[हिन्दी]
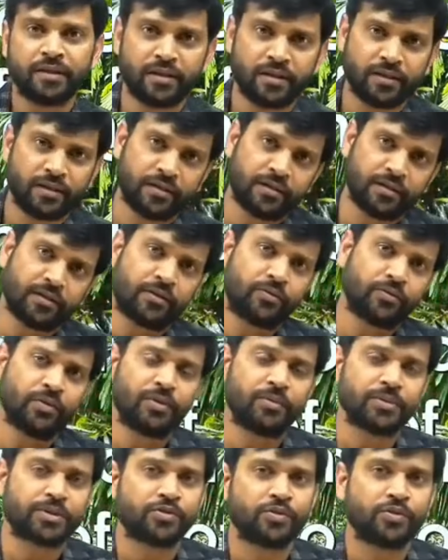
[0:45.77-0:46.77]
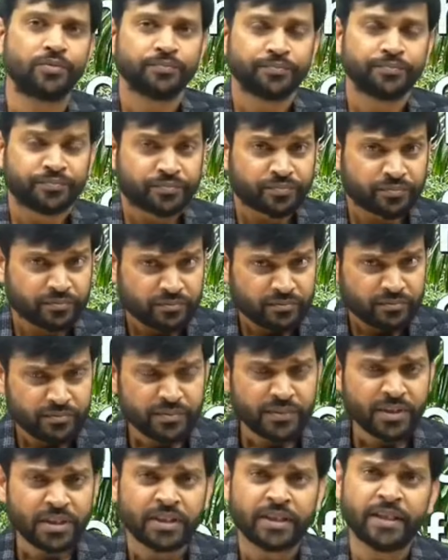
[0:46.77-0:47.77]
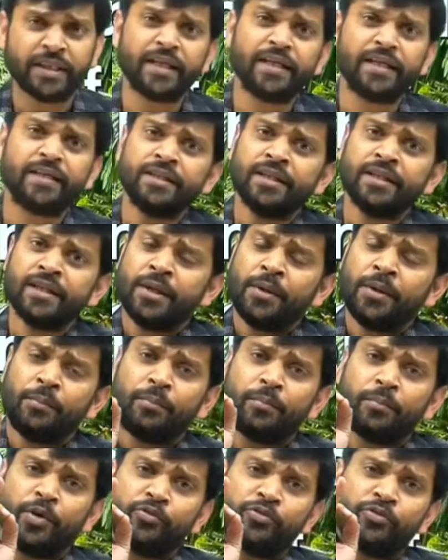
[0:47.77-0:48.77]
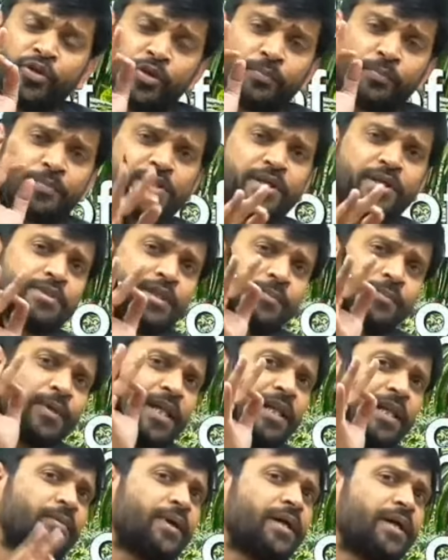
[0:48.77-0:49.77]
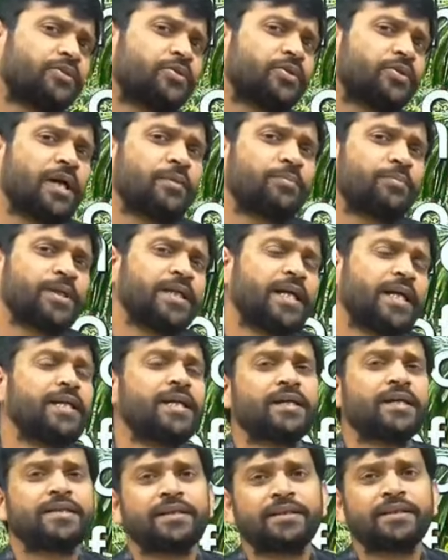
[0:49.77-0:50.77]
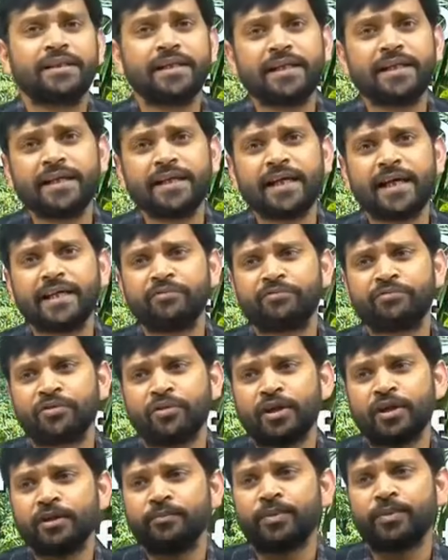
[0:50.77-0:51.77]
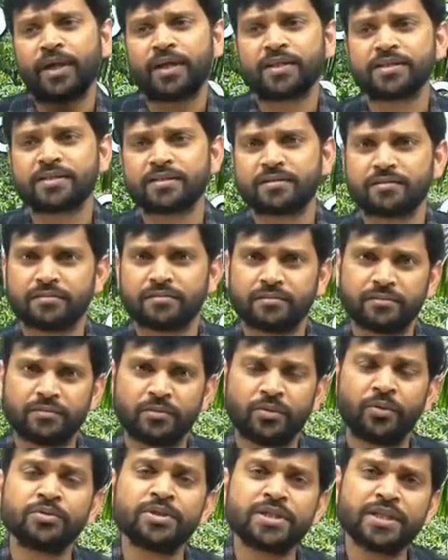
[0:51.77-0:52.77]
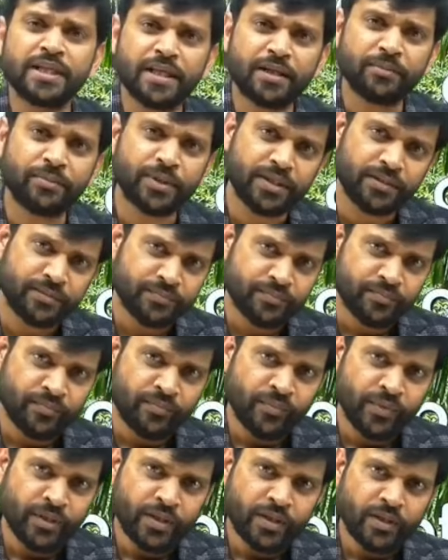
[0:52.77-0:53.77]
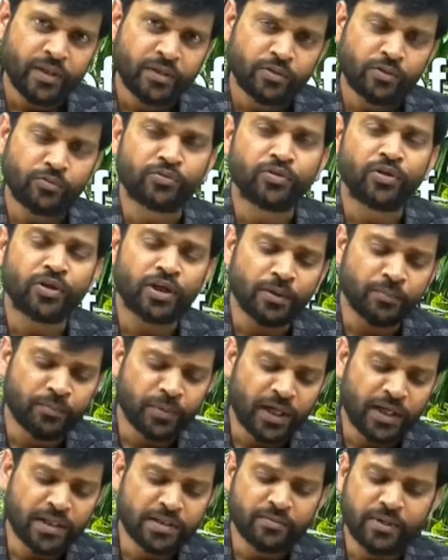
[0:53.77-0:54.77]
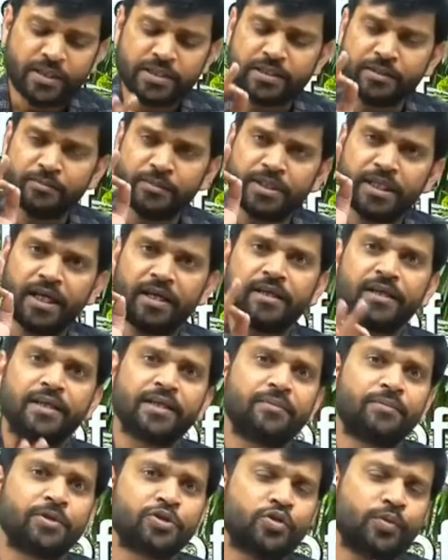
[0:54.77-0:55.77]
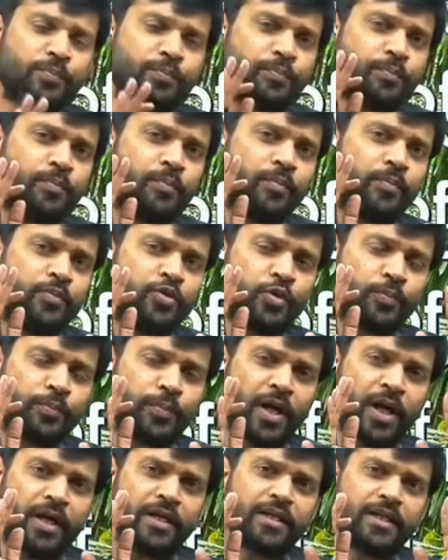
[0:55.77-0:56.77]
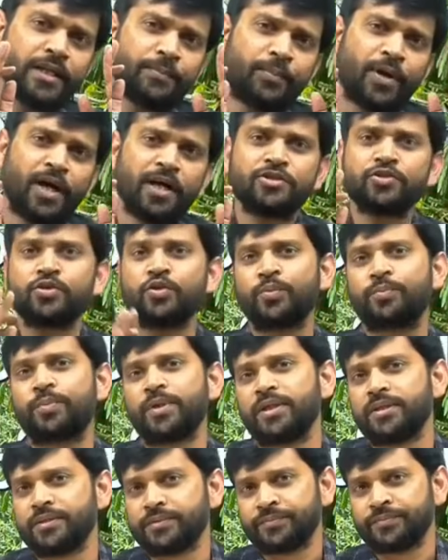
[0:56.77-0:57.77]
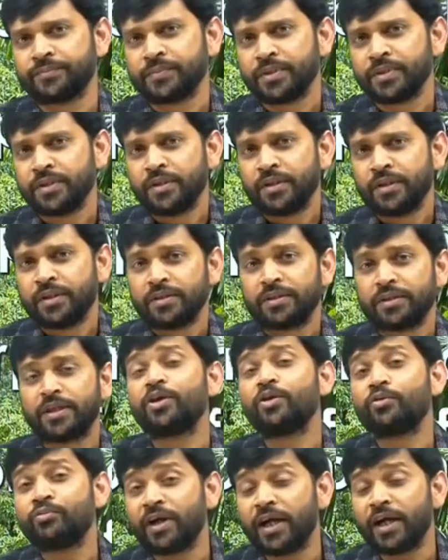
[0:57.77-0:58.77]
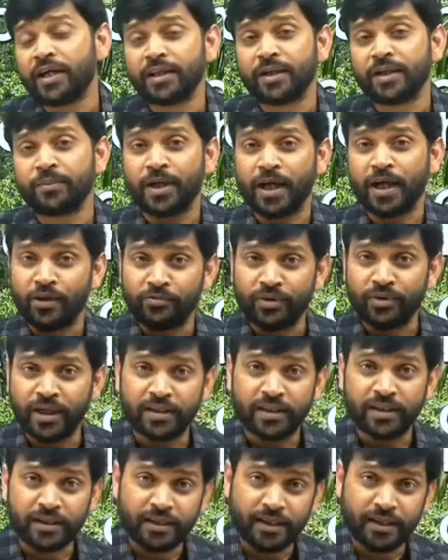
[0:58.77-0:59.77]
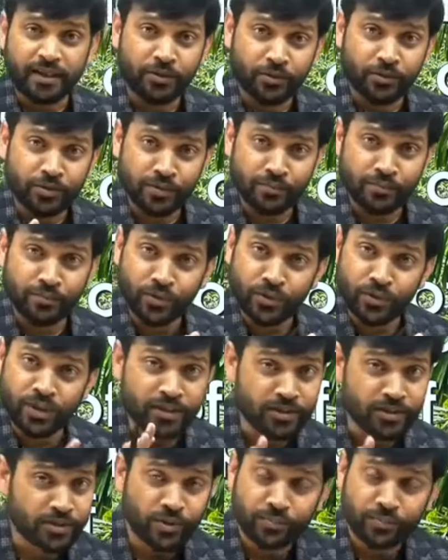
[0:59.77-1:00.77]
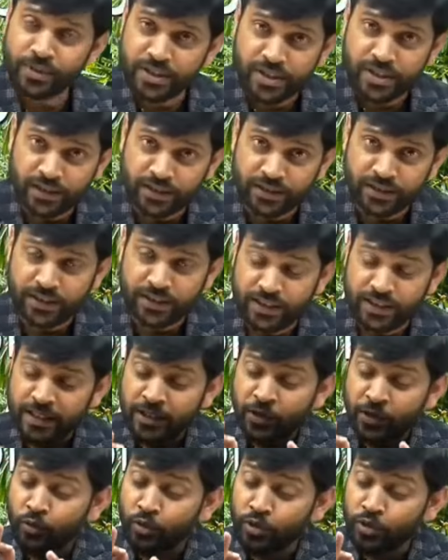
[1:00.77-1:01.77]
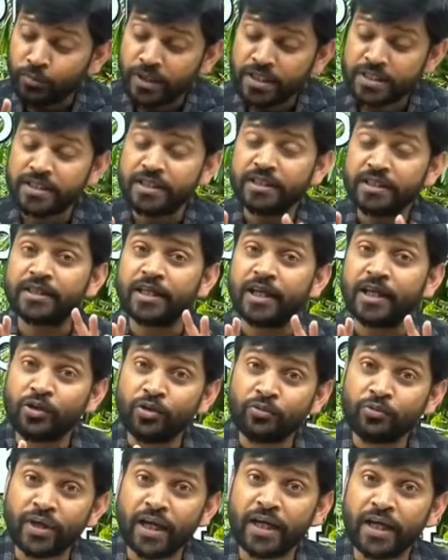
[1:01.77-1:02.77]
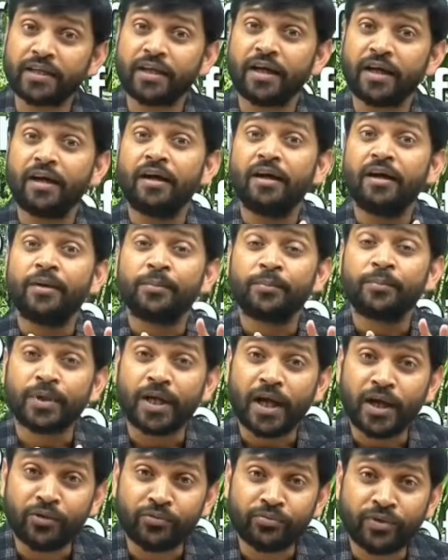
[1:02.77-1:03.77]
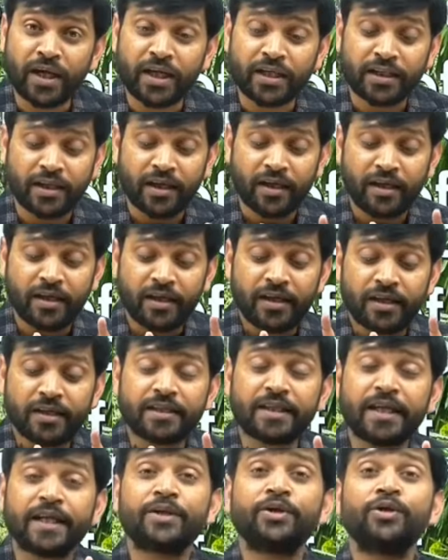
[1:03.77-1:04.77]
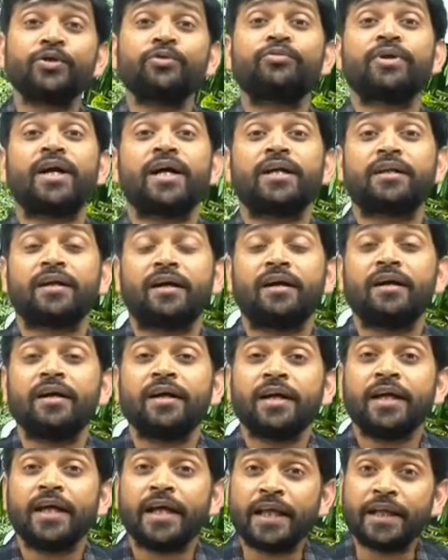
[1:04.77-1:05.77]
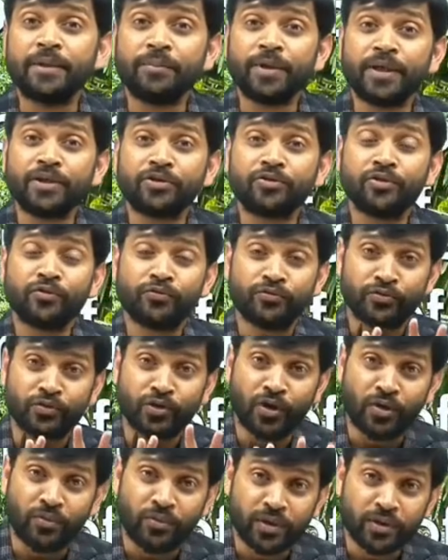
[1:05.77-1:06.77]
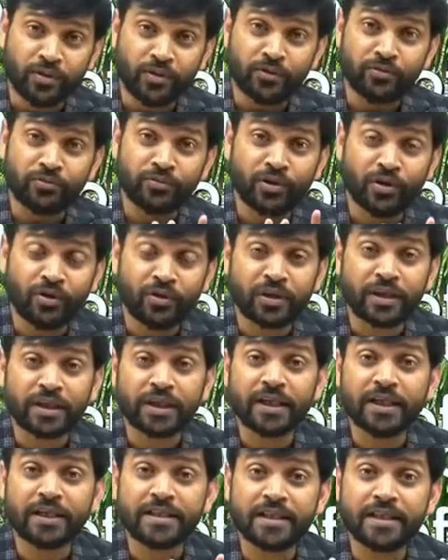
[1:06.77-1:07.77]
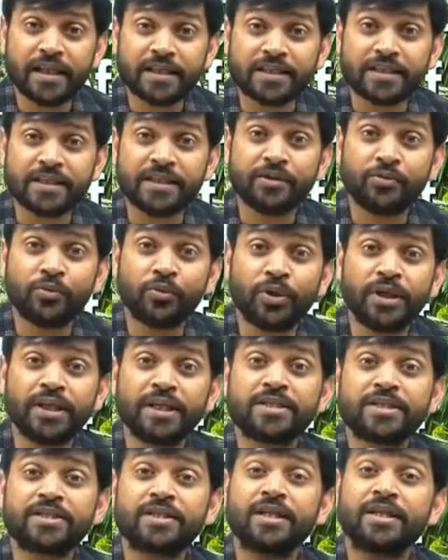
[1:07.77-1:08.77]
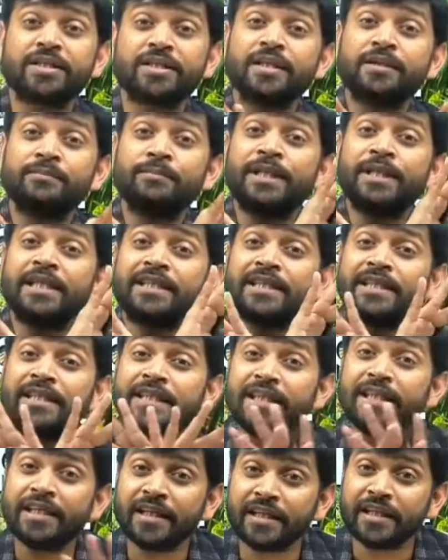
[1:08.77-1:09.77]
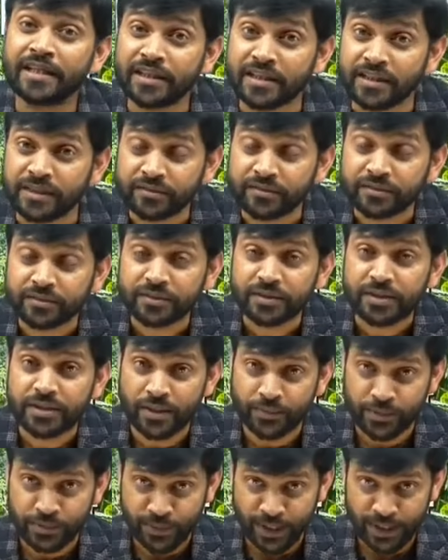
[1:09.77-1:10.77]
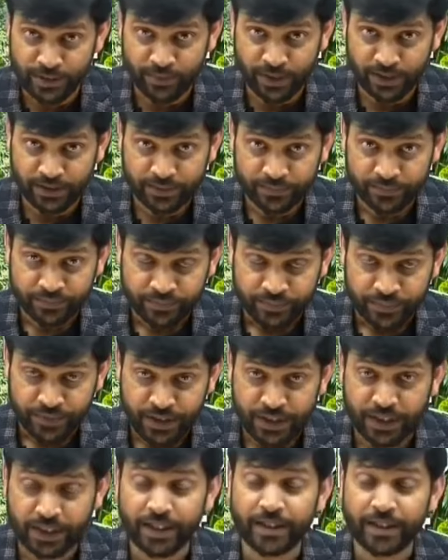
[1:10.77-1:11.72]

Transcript: करूँगा बच्चों ठीक है सबसे पहले बात तो यहाँ पर यही आ जाती है कि यार ये फ्लोरिंग प्लांट्स कौन से हैं भाई तो फ्लोरिंग प्लांट्स वास्तव में ध्यान रखना बच्चों जो प्लांट के पांच ग्रुप हैं थैलोफाइटा ब्रायोफाइटा टेरिडो जिम्नो रेंजियो अपन जानते हैं उनमें से थैलोफाइटा ब्रायोफाइटा टेरिडोफाइटा इनमें तो फ्लावर और फ्लावर के जैसी कोई स्ट्रक्चर मिलती ही नहीं समझ में आई बात ठीक है